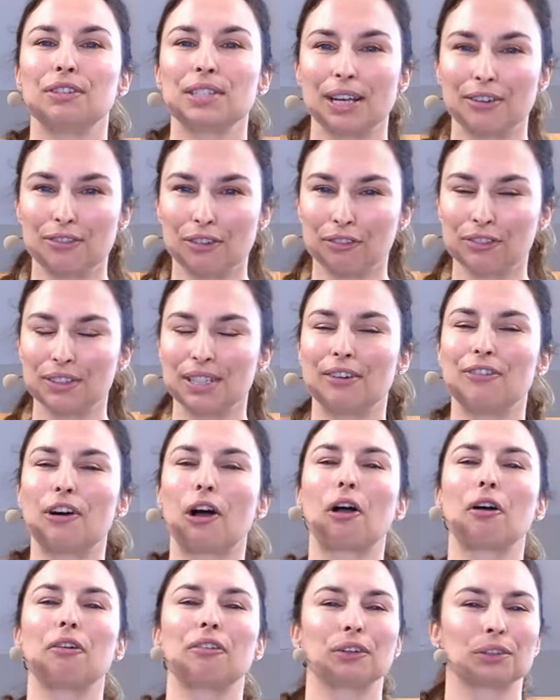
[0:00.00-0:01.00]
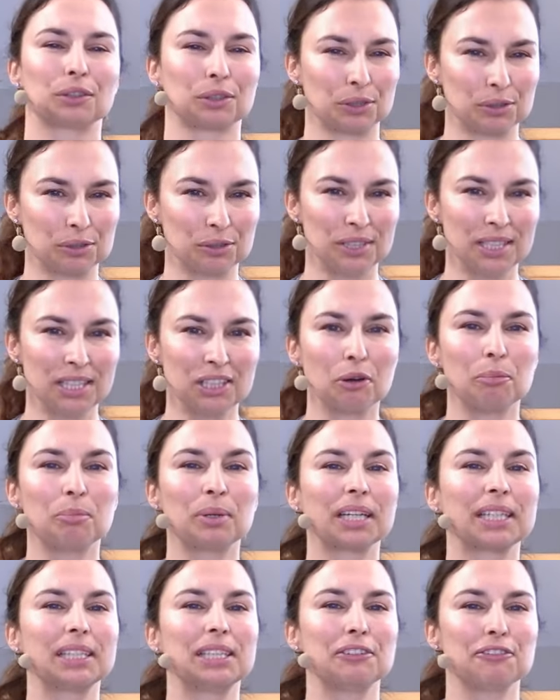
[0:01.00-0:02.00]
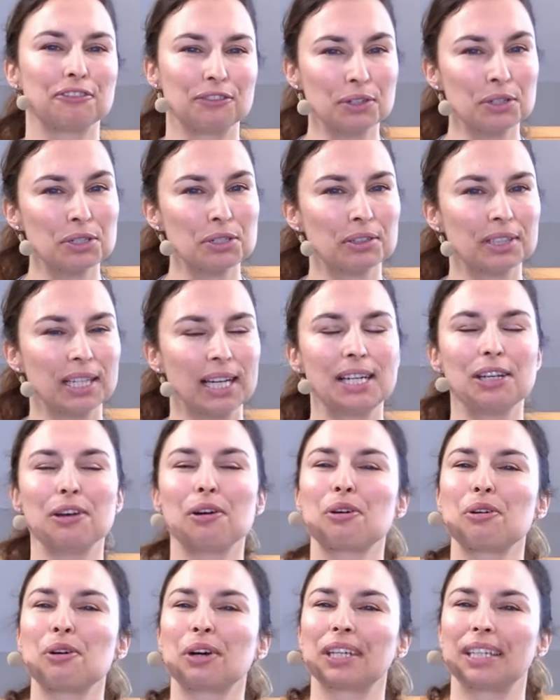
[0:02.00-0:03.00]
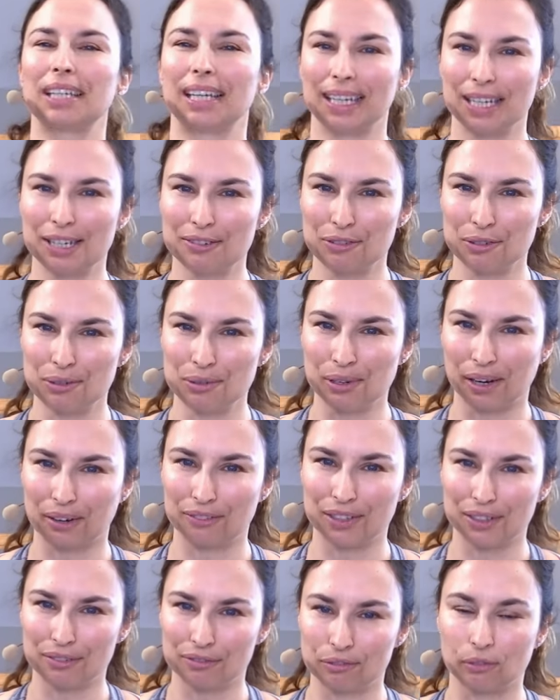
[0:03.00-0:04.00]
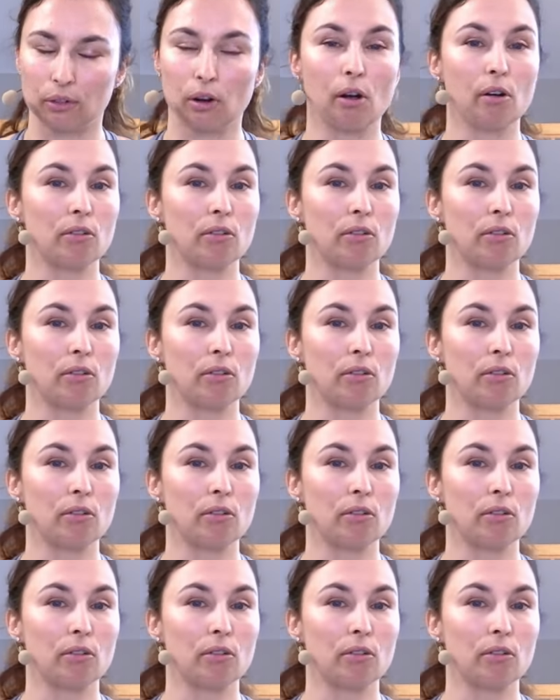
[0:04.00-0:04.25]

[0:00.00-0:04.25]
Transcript: Vous avez envie d'avoir un ventre tonique, un périnée fonctionnel et un corps qui évolue avec vous.